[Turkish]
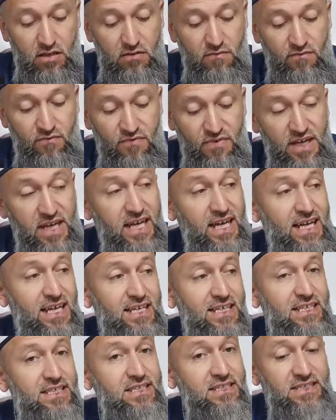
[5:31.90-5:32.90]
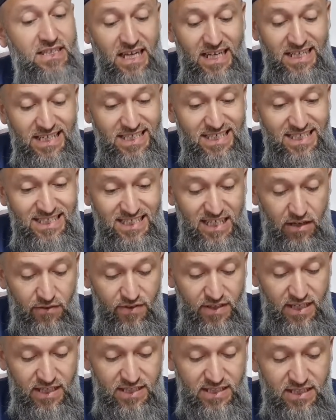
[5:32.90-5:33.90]
ve deniz
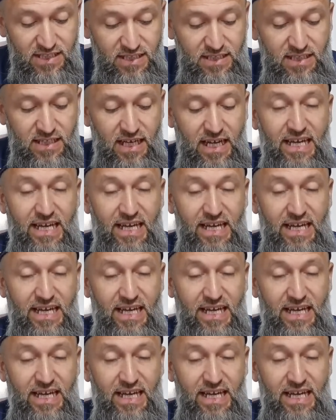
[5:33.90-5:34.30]
seviyesinin